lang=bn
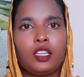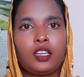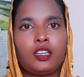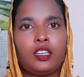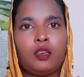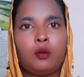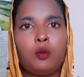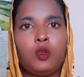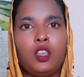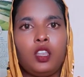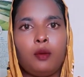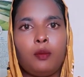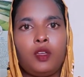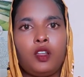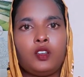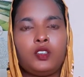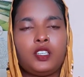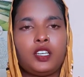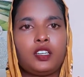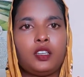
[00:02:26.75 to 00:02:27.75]
একটা মহিলা
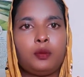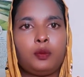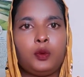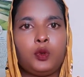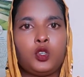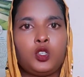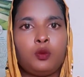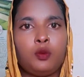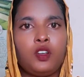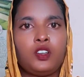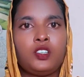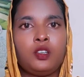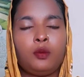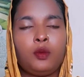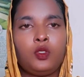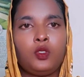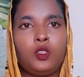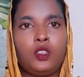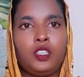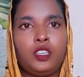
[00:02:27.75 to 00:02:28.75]
মানুষ একটা পুরুষ
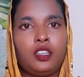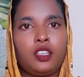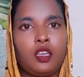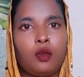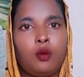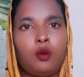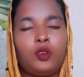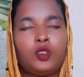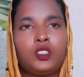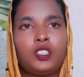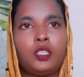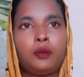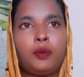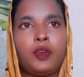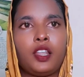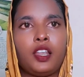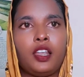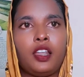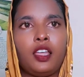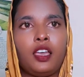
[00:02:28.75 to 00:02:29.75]
মানুষের মতো ইনকামও করতে
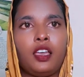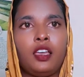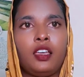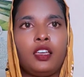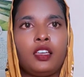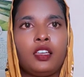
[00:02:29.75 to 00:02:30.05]
পারে না